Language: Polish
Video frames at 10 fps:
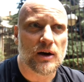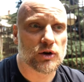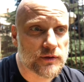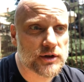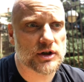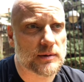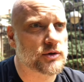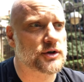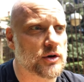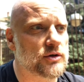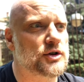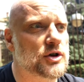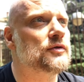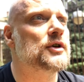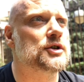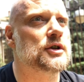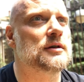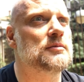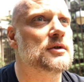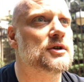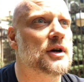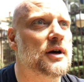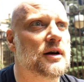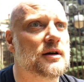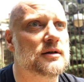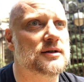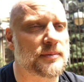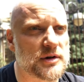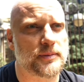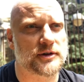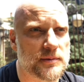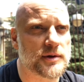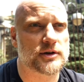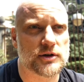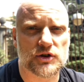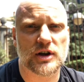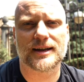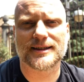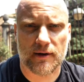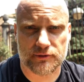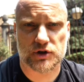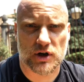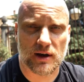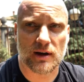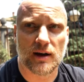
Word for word: Oczywiście, że może skończyć się również tym, że zaprzepaścimy nasze życie na zawsze.